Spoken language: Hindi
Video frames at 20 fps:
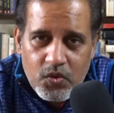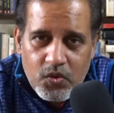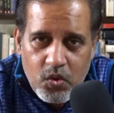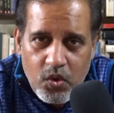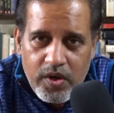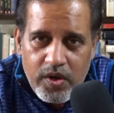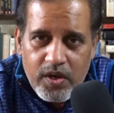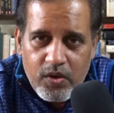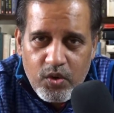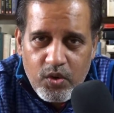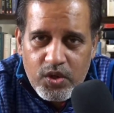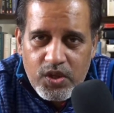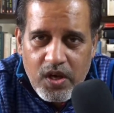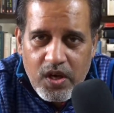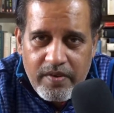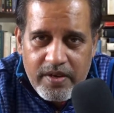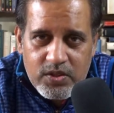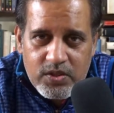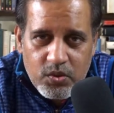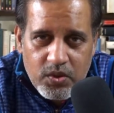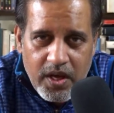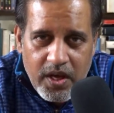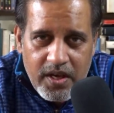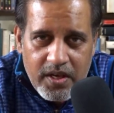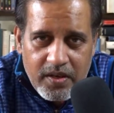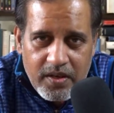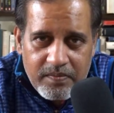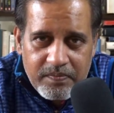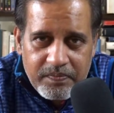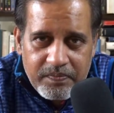कोई ना कोई तो आवाज़
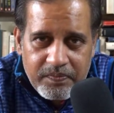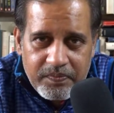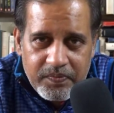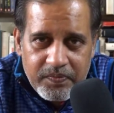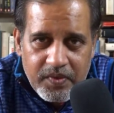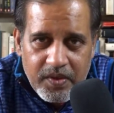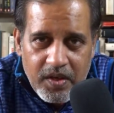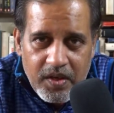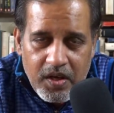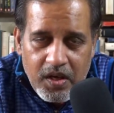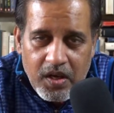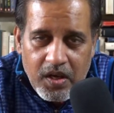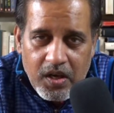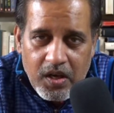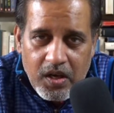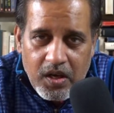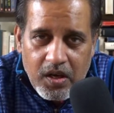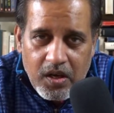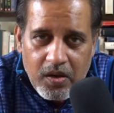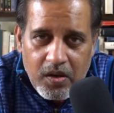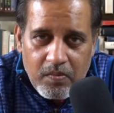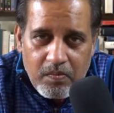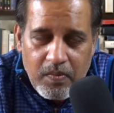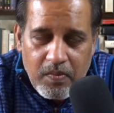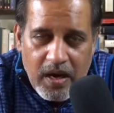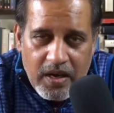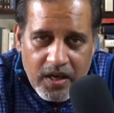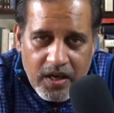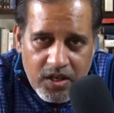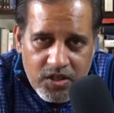उठाएगा
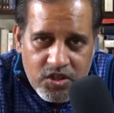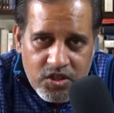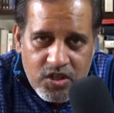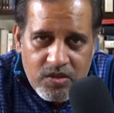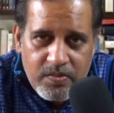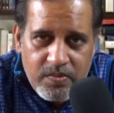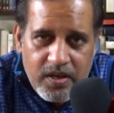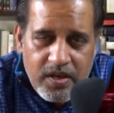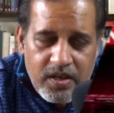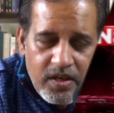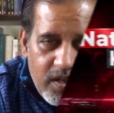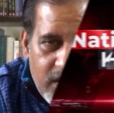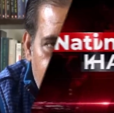महाराष्ट्र में